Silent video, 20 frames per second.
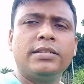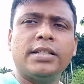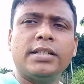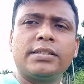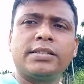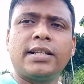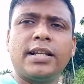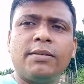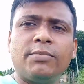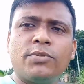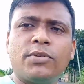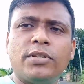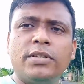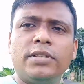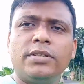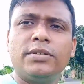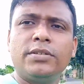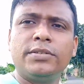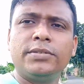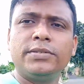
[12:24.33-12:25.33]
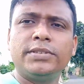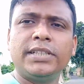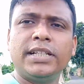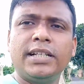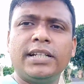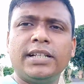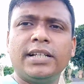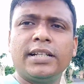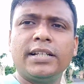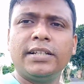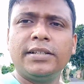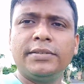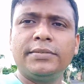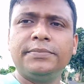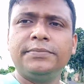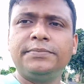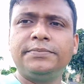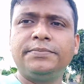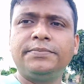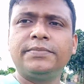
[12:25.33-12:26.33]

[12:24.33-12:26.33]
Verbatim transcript: সাবস্ক্রাইব করে দিও চ্যানেলটাকে